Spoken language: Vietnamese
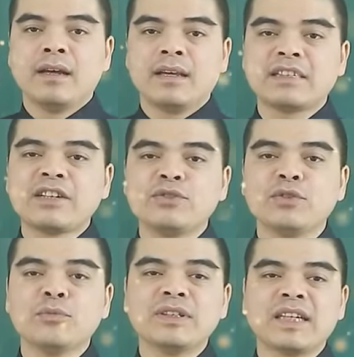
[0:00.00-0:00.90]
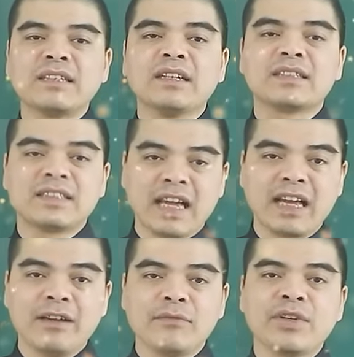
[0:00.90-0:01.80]
À, gia chủ muốn tránh thật
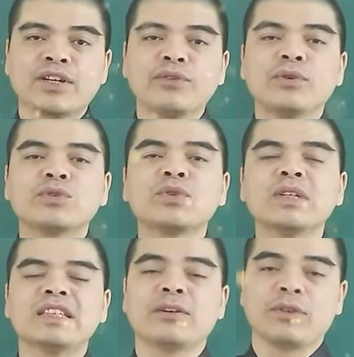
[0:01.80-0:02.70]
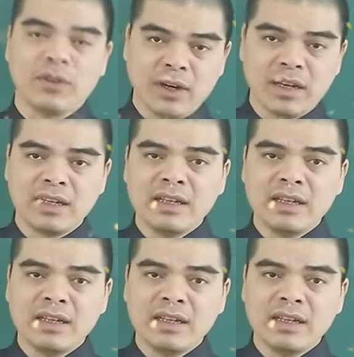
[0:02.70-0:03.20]
xa vì cái độ suy xẻo của họ.